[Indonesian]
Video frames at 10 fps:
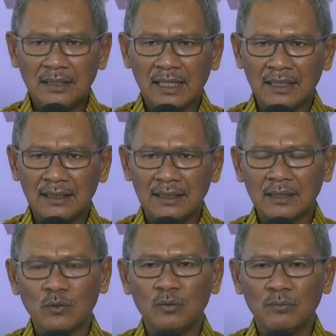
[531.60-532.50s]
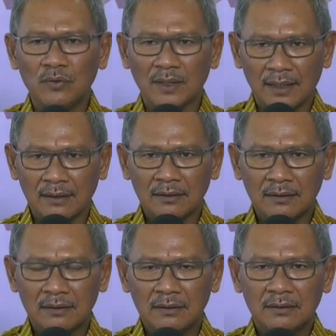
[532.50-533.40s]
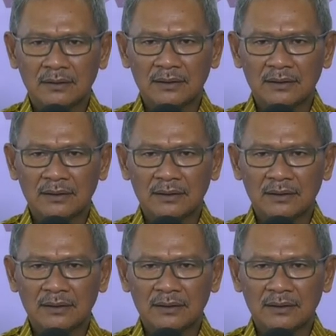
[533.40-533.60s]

Hindari kerumunan.